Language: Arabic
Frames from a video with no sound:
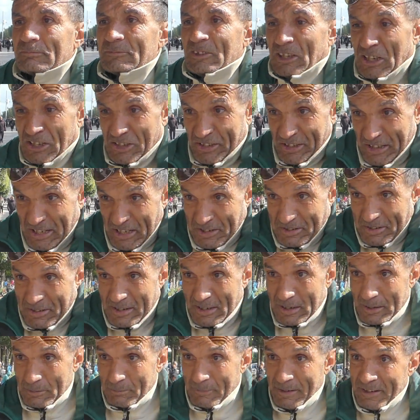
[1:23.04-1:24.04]
ريتش حاجه
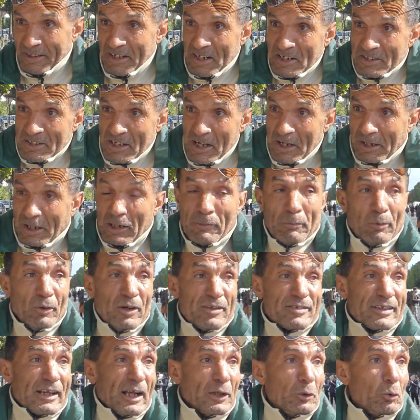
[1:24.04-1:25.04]
انت ما يريش يا اخي
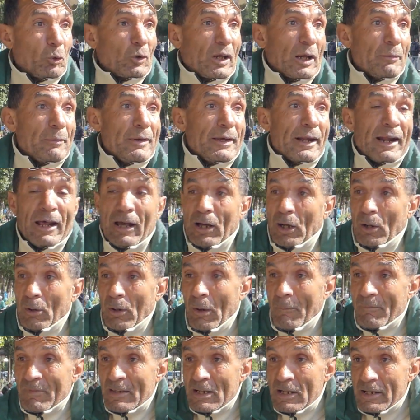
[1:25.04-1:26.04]
بوليس عنده كاميرا
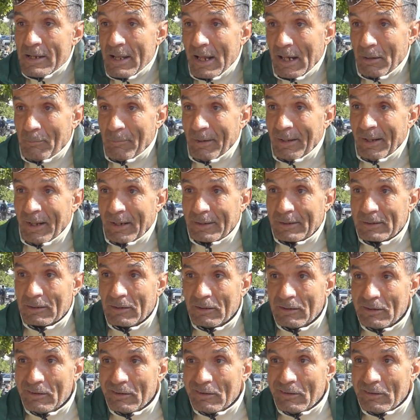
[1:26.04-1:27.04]
هو يعمل لك
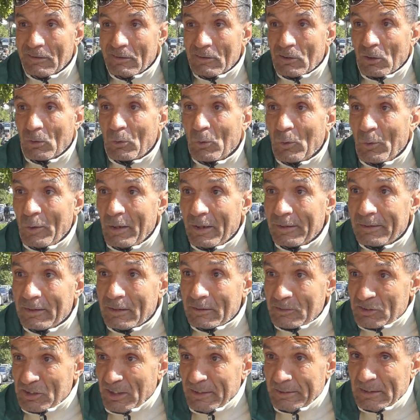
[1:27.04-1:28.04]
خويا
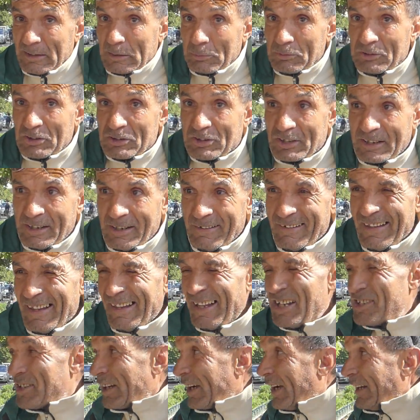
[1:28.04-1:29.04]
تشدد بتشري
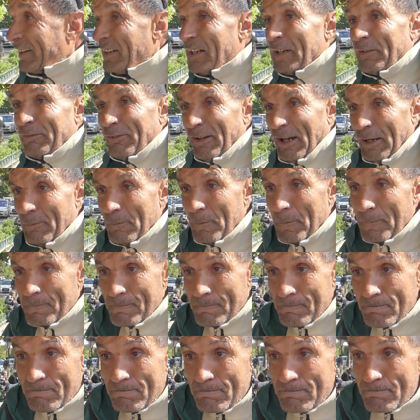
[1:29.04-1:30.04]
ايش غادي تفهموا
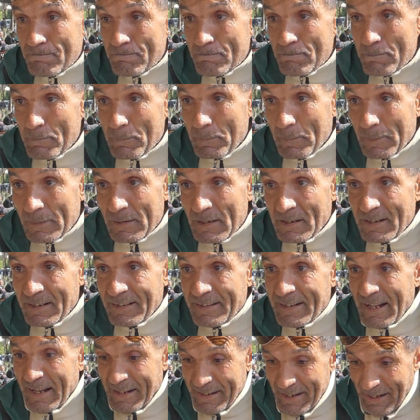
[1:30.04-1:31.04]

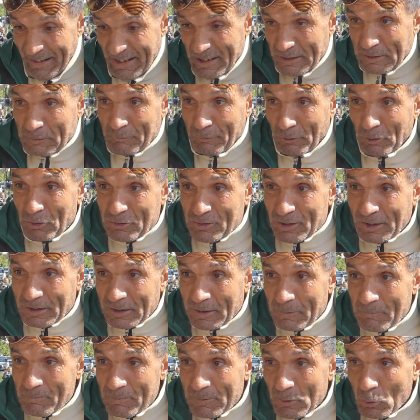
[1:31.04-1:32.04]
يا ينحيك
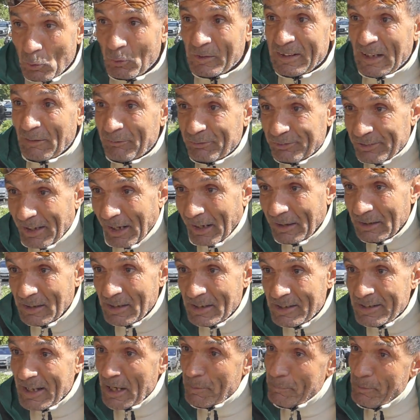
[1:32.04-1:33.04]
فلوسك ويفصع
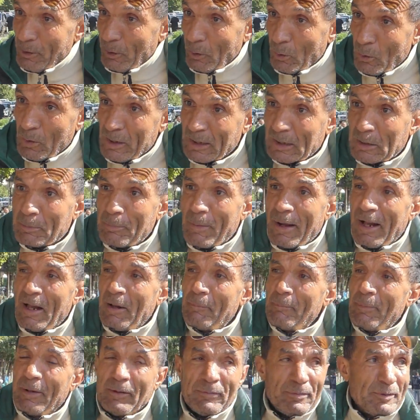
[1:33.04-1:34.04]
يا يبيعوا لك
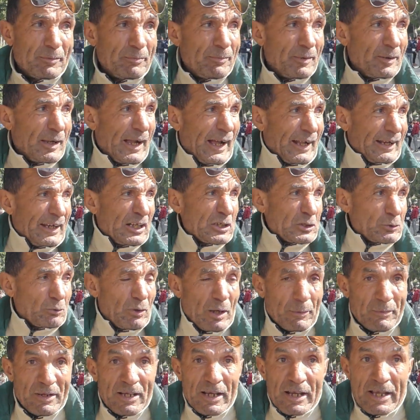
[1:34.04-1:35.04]
باغلى
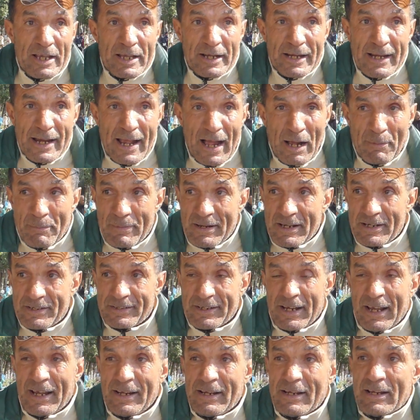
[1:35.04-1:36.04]
الاسواق يري امني
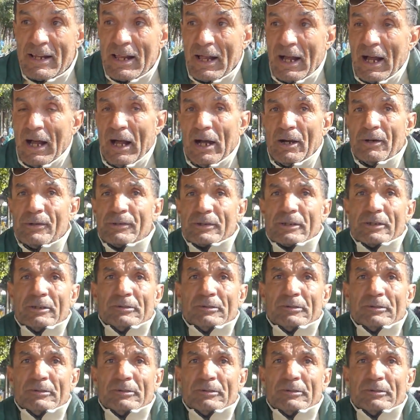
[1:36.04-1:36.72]
جاي ها هو